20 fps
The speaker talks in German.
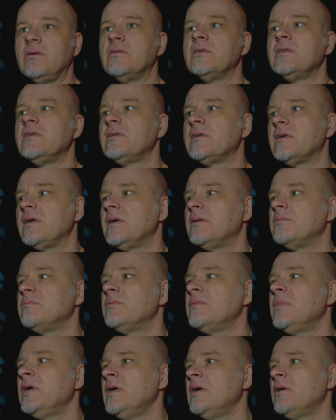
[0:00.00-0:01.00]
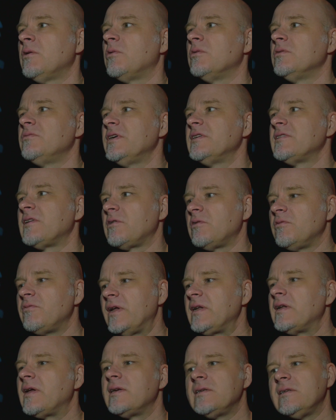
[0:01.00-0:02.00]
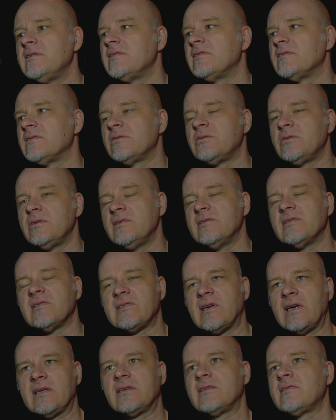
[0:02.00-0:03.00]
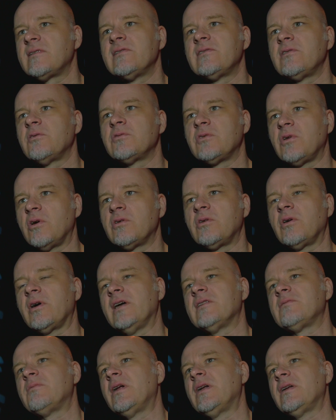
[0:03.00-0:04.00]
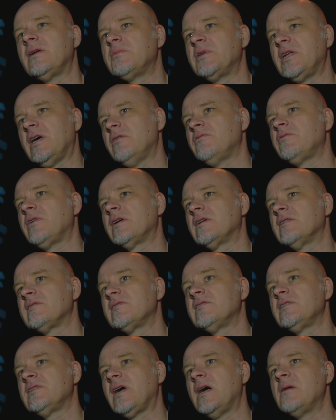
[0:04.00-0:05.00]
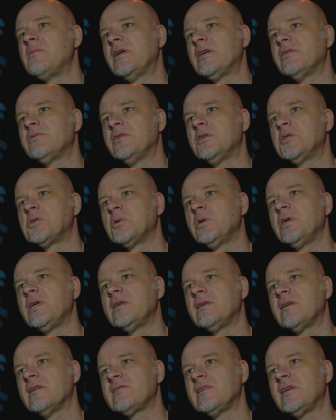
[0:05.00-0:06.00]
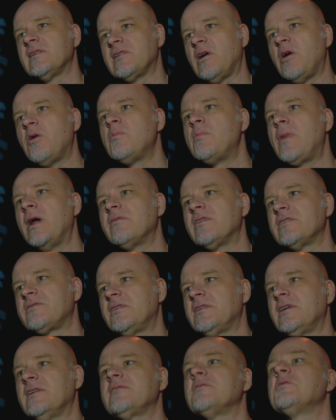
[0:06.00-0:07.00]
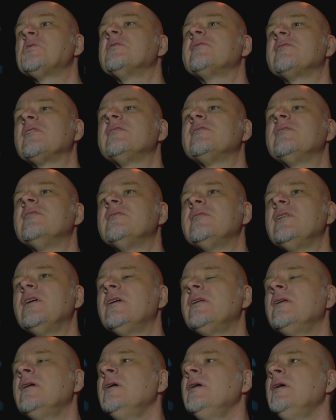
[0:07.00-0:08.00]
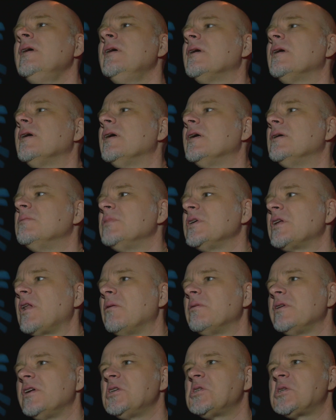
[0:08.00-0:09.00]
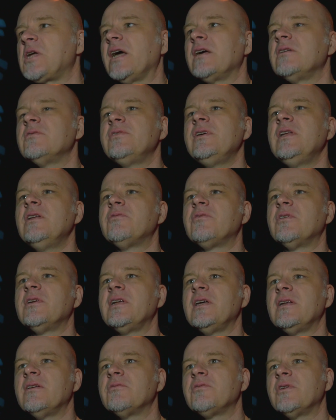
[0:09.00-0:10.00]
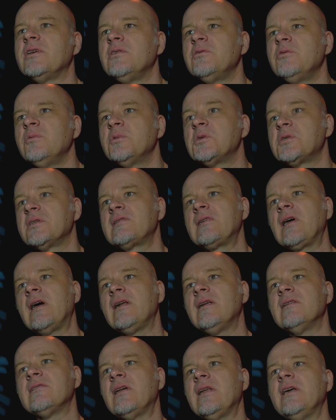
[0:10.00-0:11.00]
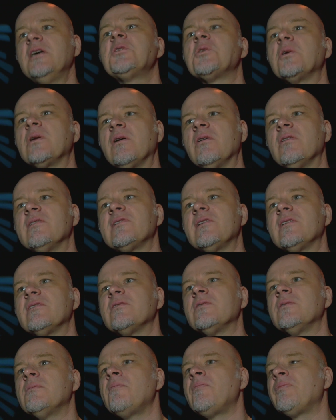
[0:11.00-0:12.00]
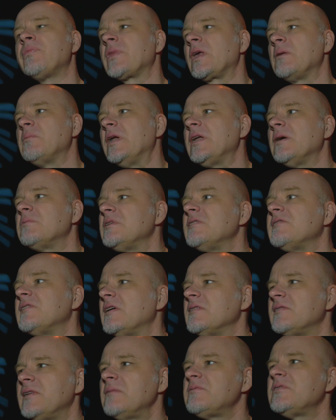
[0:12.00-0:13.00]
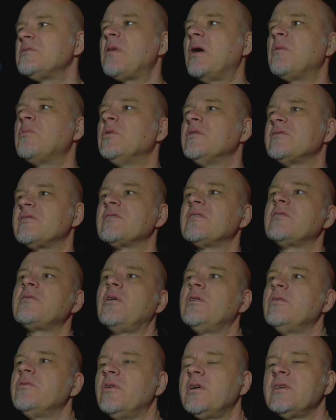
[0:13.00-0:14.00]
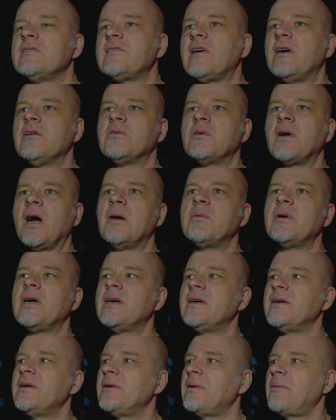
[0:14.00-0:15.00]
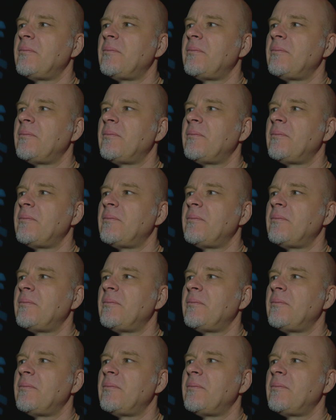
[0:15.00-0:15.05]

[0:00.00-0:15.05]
Und, ähm, und wie gesagt, und wenn dann diese, diese Zeitrezensionen auch noch erstmal damit anfangen, dass sie sich dreimal dafür entschuldigen, dass sie jetzt auch mal was Fantastisches rezensieren, ähm, ich glaube, dann steigen viele von den, von den typischen Zeitlesern eh schon aus. Also, ich meine, ich habe die Zeit selbst im Abo, ist eine tolle Wochenzeitung, aber.